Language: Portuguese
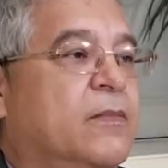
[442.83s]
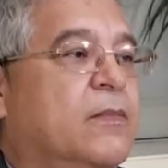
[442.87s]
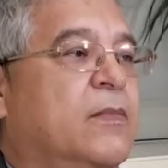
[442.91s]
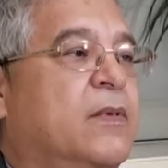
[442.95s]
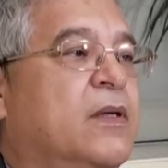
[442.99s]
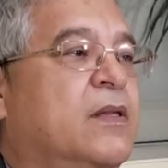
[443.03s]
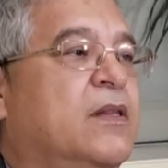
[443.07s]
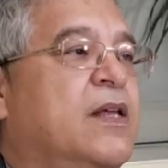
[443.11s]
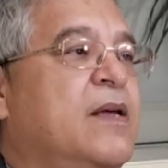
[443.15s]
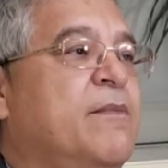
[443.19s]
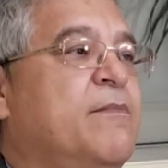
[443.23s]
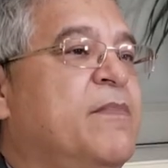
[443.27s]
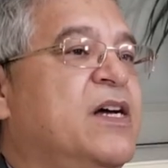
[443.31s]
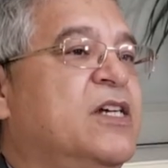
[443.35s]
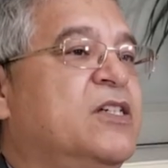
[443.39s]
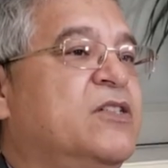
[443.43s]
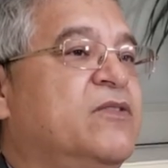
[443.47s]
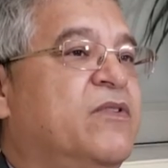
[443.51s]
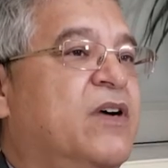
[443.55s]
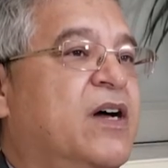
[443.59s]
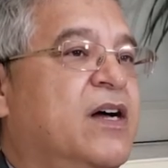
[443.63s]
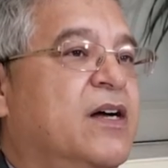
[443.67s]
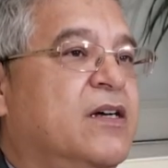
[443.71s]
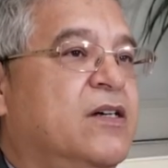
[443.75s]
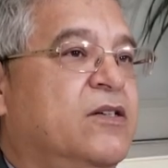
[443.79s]
que tem mais
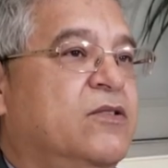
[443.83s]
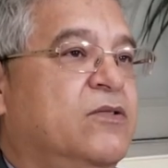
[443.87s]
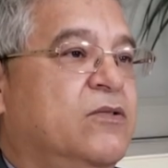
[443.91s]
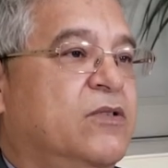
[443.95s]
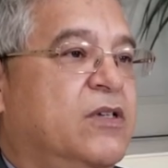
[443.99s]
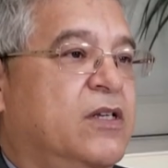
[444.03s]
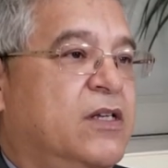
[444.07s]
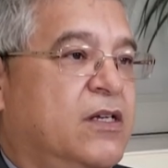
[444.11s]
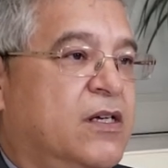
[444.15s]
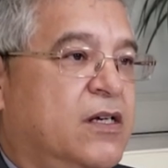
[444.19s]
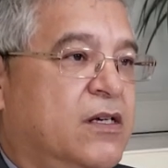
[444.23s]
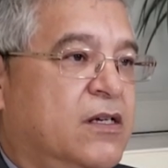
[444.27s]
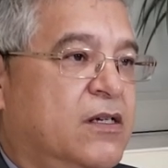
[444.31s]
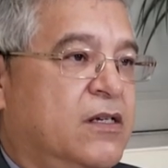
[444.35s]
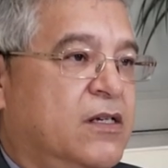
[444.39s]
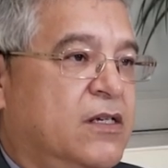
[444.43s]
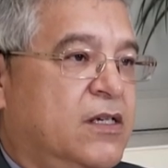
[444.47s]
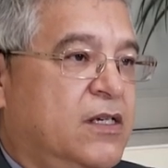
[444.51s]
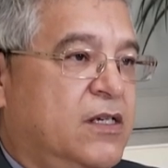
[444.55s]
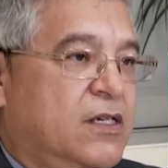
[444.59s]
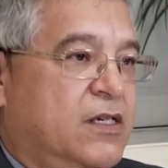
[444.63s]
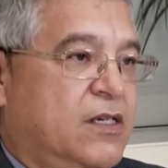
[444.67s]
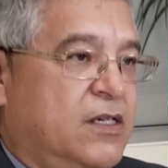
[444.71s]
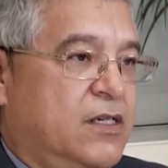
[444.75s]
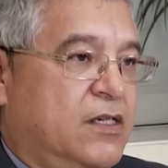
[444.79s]
vagas do que
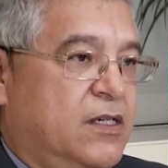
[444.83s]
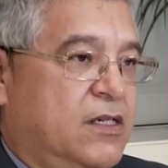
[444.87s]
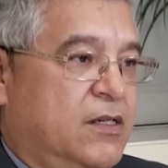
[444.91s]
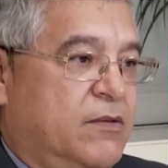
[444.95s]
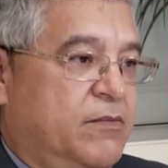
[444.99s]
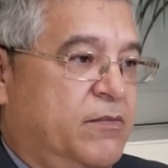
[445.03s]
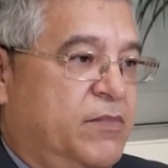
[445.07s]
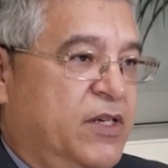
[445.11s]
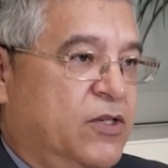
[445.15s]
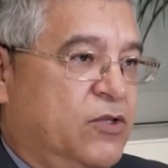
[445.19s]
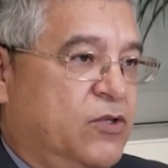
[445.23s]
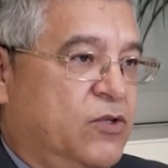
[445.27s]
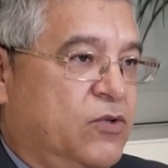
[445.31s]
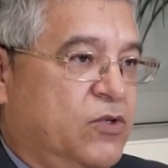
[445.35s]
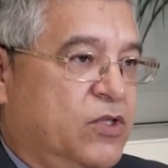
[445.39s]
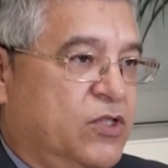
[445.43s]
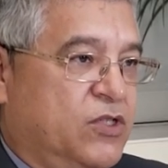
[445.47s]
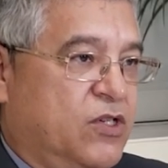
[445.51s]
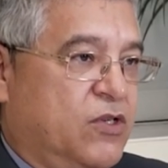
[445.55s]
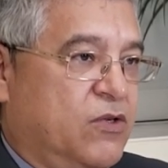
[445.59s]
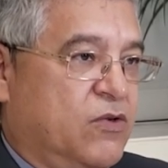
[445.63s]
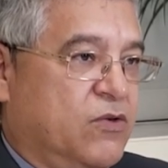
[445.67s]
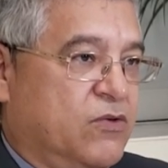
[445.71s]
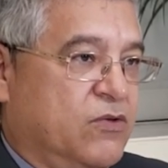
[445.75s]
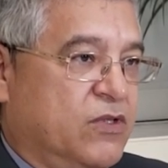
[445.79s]
pessoas
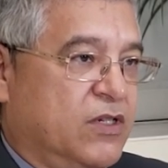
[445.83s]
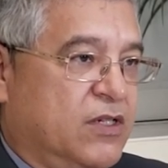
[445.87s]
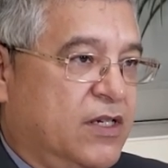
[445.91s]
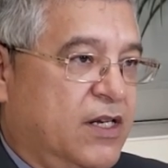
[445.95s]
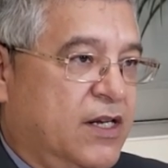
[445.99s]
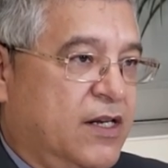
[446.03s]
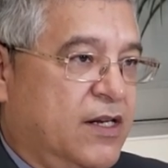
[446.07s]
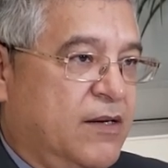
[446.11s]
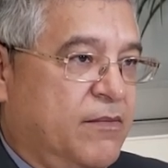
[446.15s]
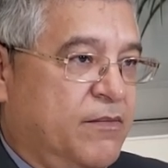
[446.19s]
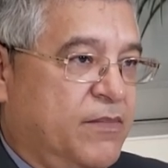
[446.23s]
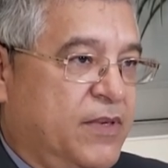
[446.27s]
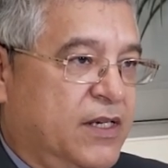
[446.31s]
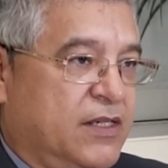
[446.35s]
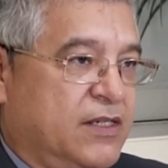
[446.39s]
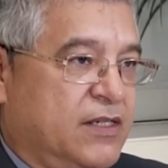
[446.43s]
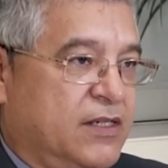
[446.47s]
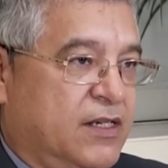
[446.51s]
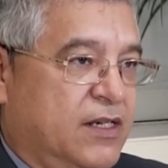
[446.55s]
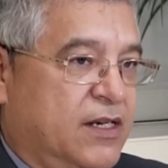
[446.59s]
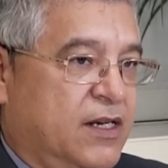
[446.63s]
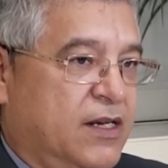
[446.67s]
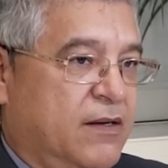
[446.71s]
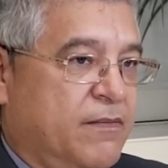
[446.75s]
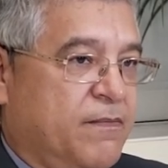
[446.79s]
que conseguem
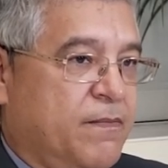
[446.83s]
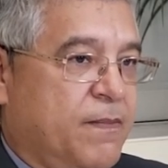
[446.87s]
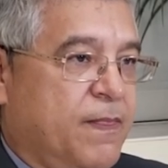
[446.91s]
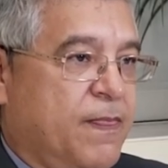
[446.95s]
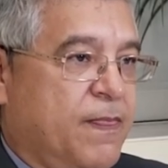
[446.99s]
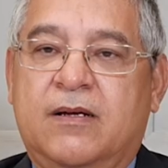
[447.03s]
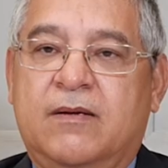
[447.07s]
passar.